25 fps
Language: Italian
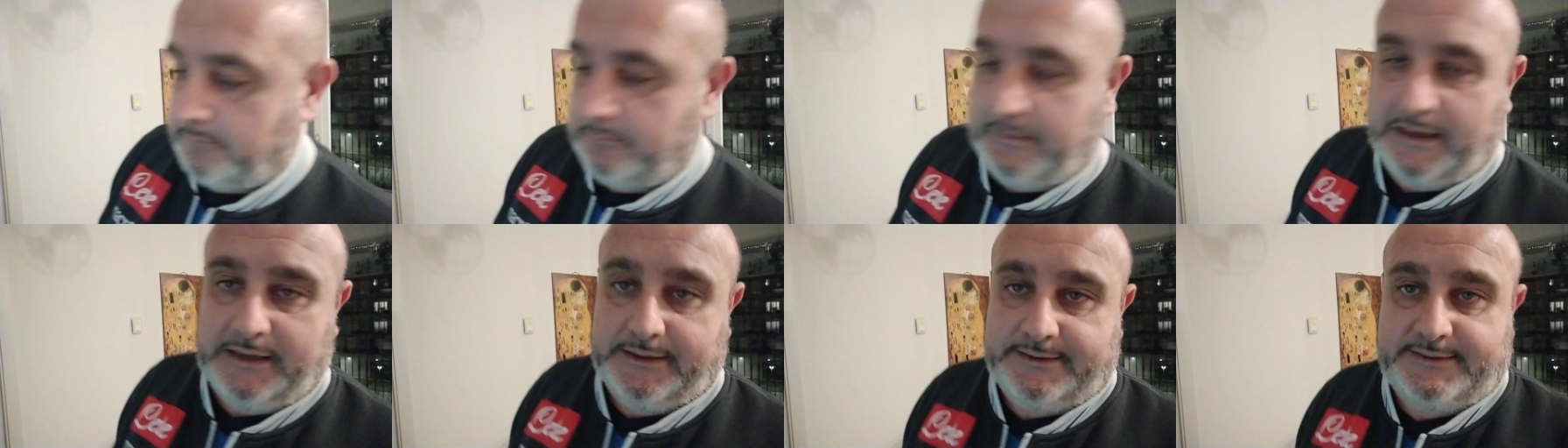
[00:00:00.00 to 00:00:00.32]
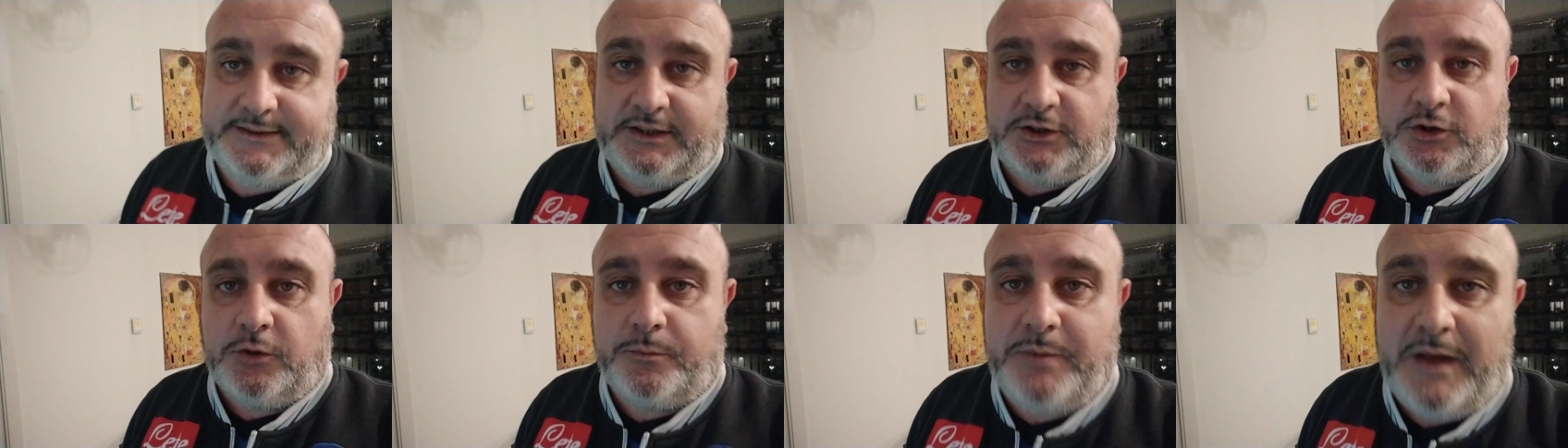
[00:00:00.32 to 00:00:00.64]
ma
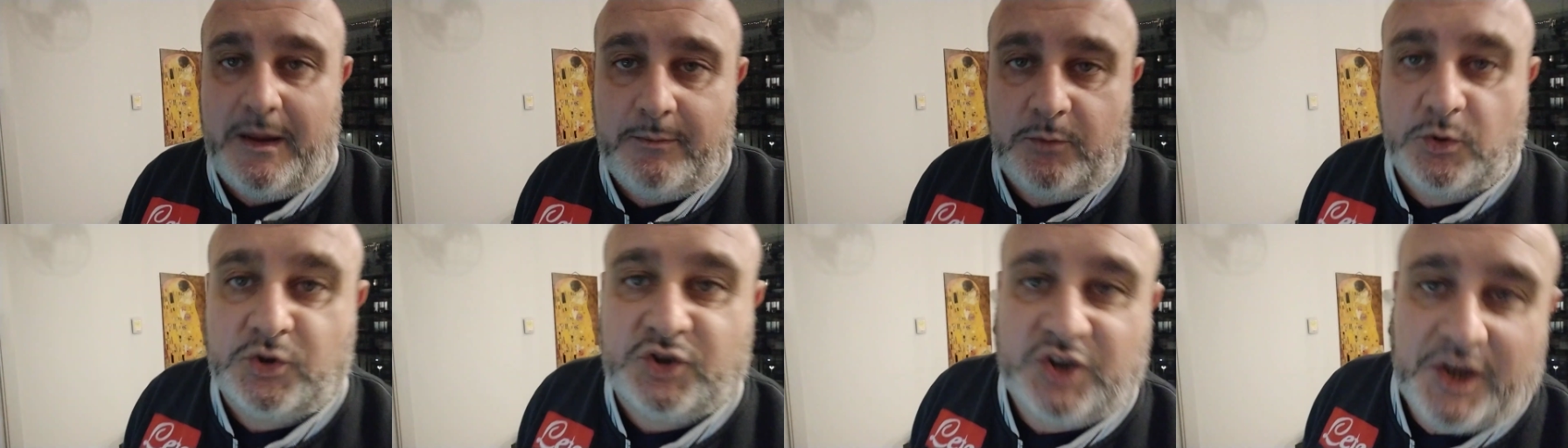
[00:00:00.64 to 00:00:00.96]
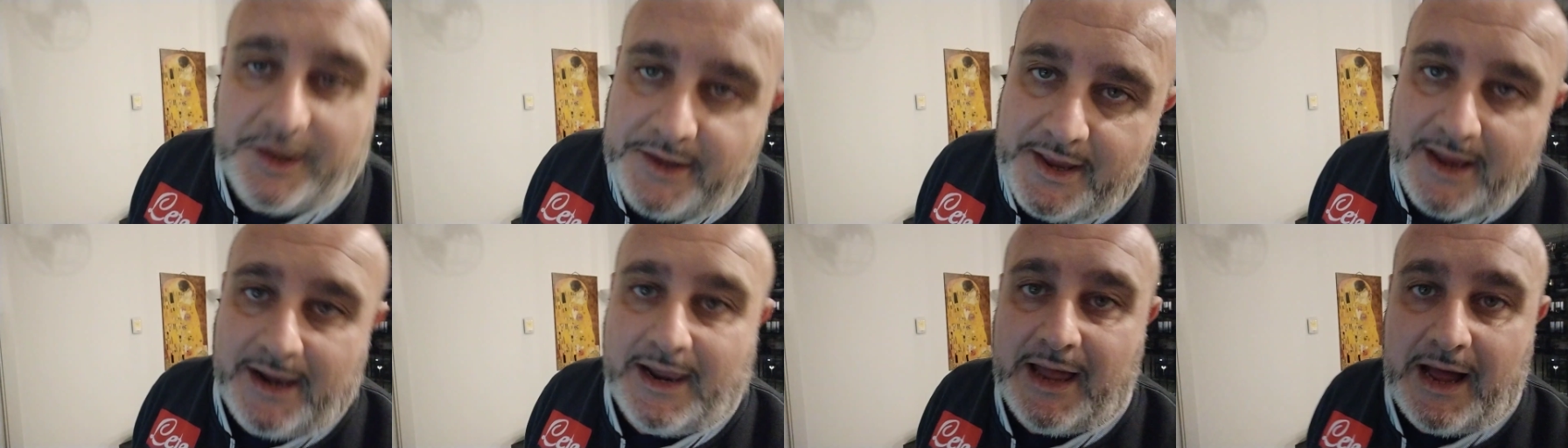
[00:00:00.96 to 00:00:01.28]
se dobbiamo
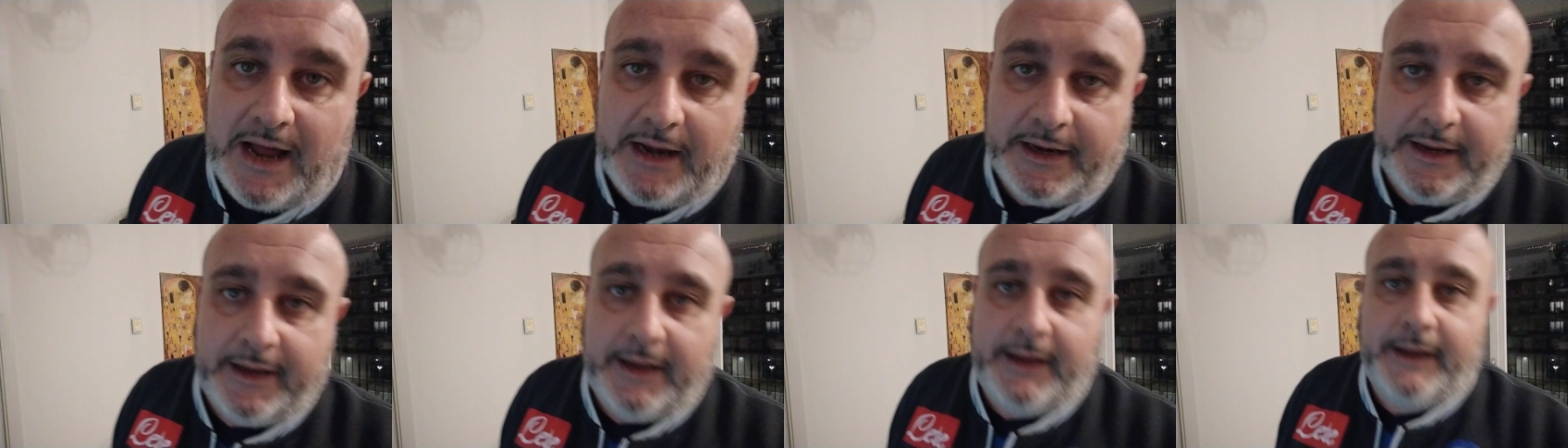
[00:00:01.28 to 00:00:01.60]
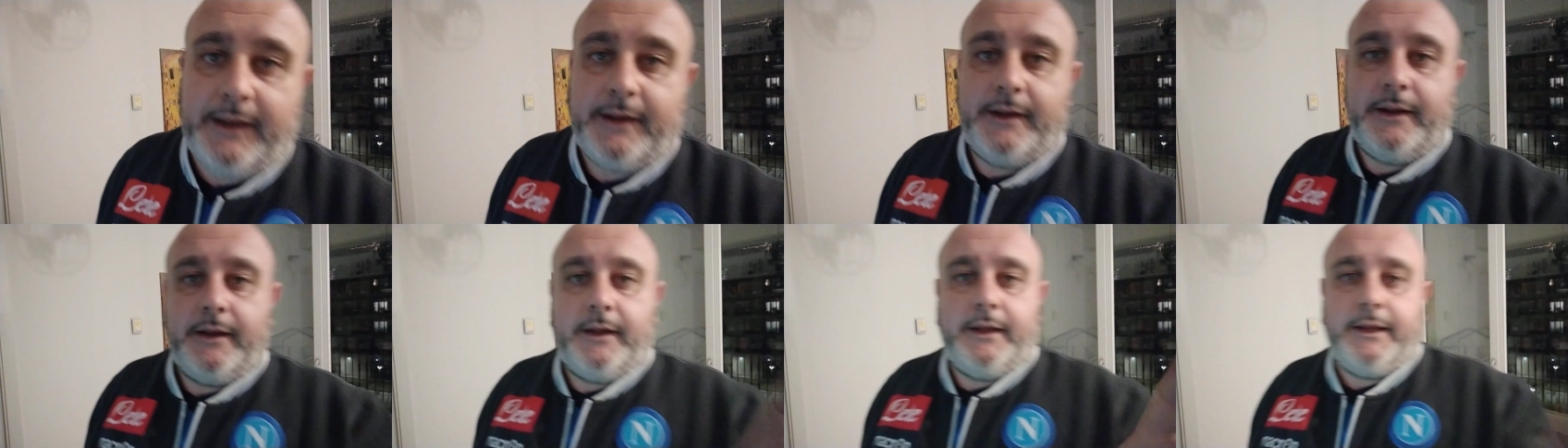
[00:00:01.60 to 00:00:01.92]

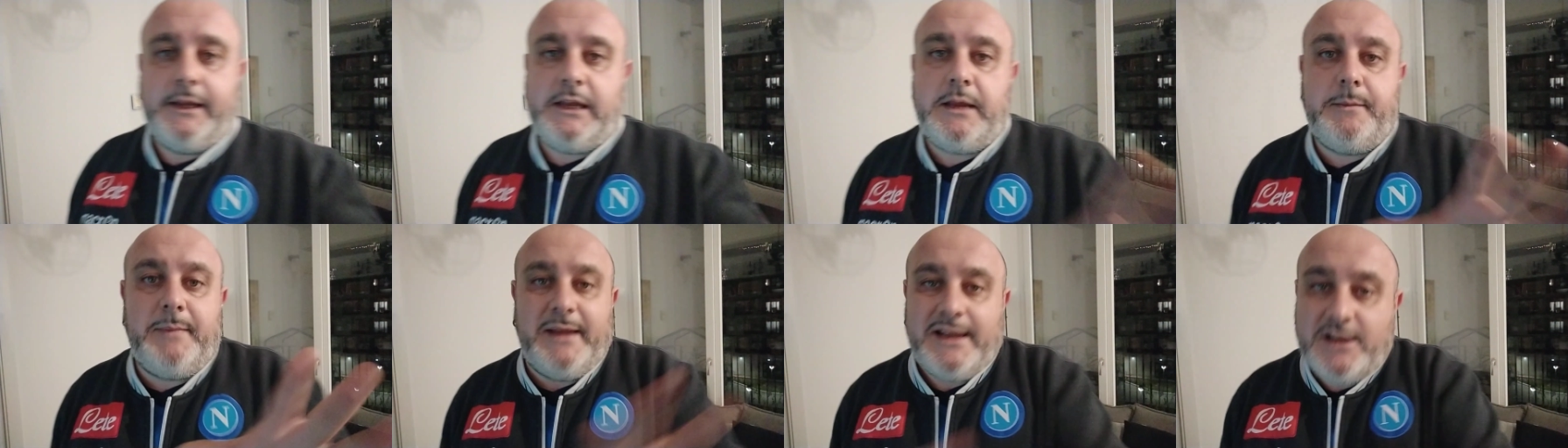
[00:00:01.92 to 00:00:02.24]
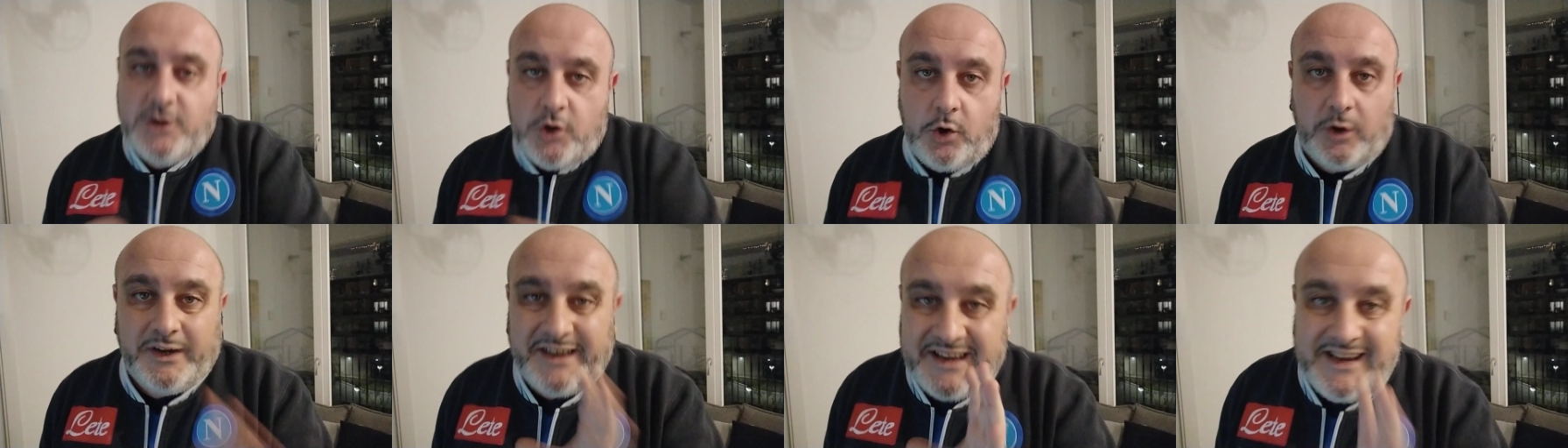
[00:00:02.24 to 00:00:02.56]
segnalare i
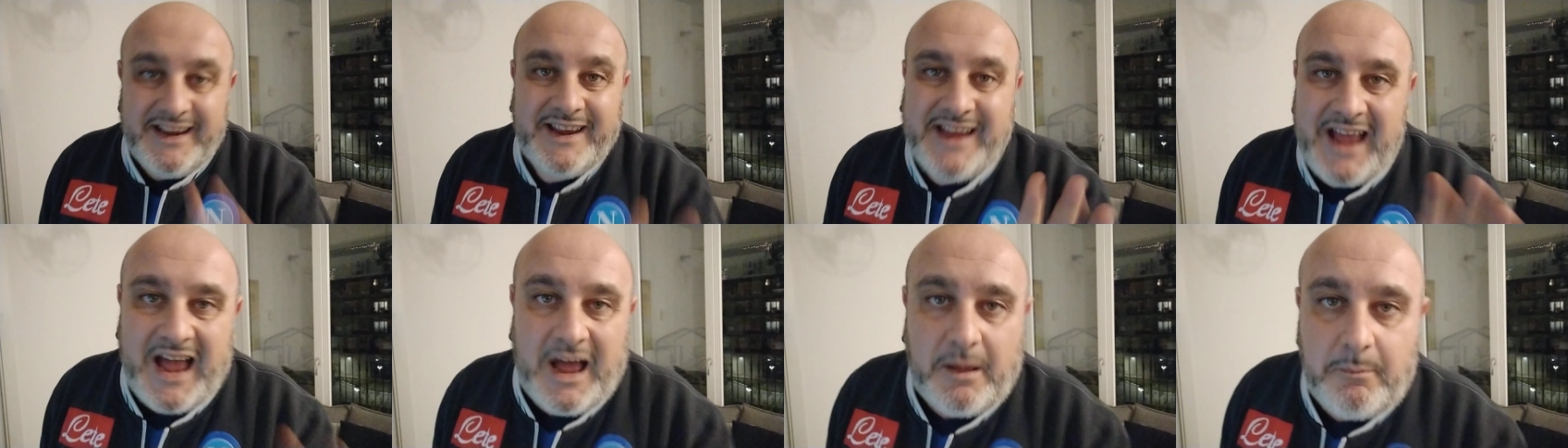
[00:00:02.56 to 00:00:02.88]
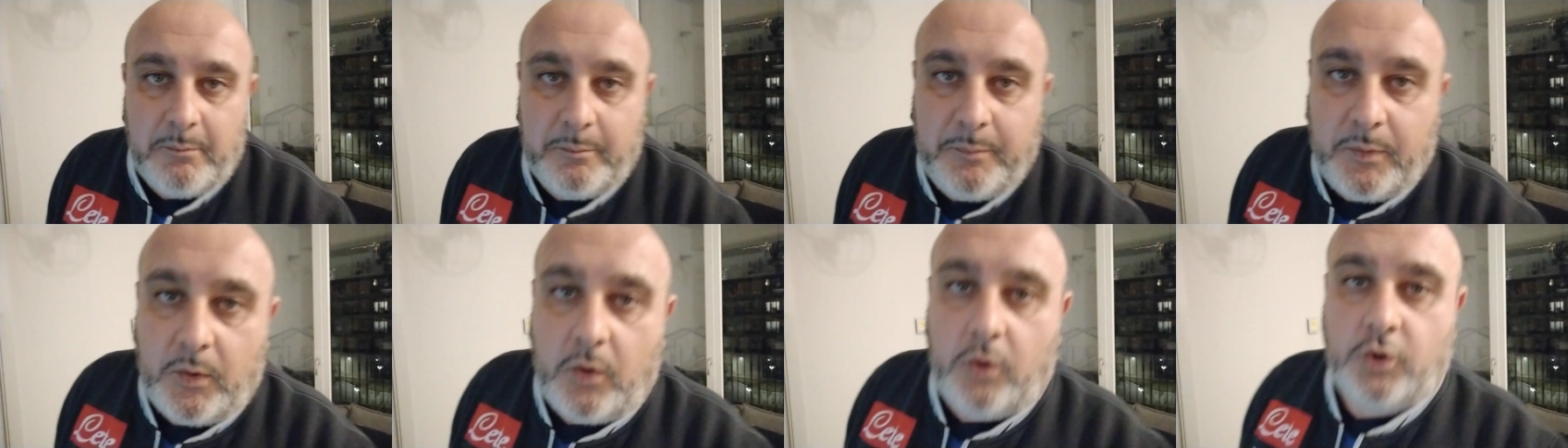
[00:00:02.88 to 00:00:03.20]
migliori in
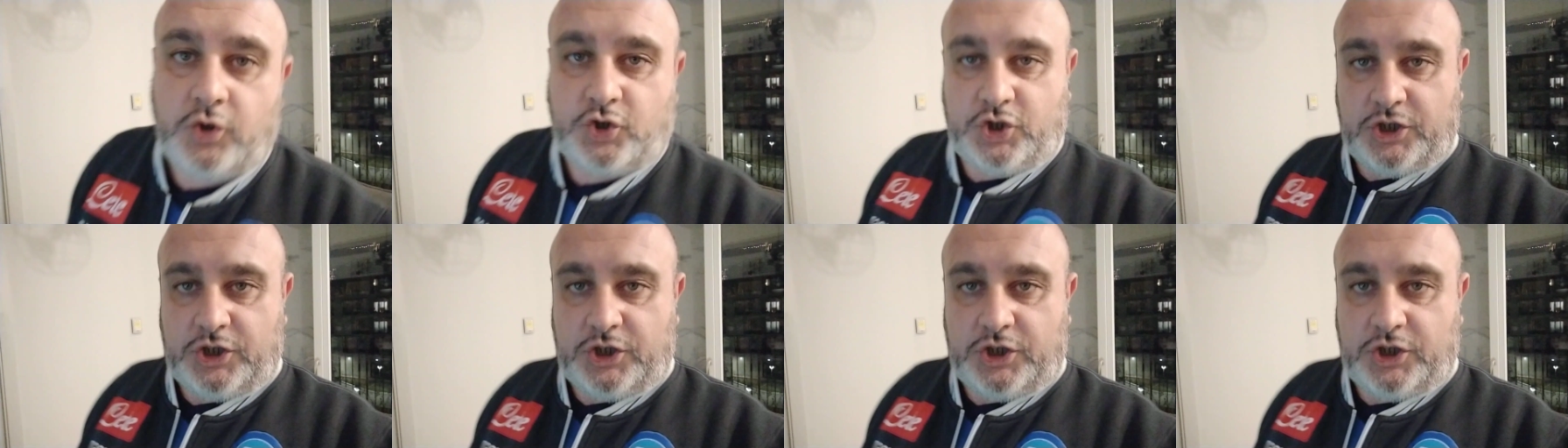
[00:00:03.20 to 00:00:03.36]
campo,